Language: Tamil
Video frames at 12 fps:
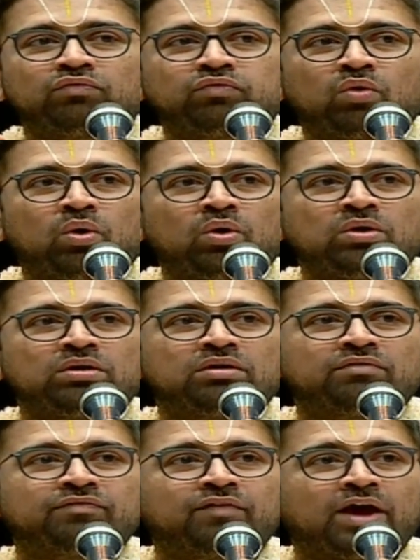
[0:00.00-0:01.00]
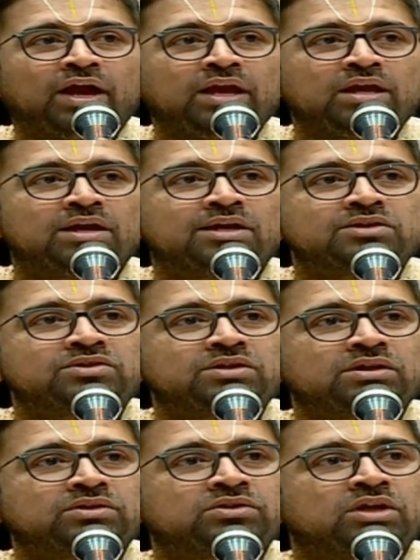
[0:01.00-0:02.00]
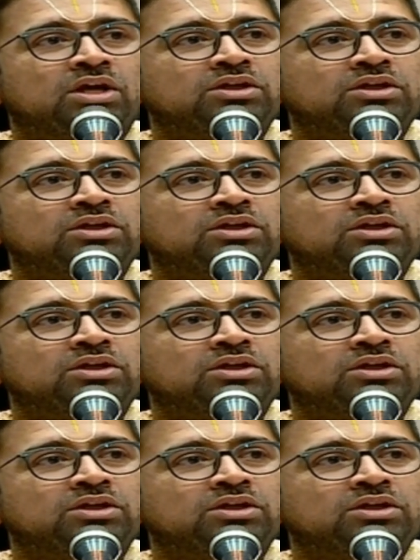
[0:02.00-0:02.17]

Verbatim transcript: ஃபோர் ஃபைவ் சிக்ஸ்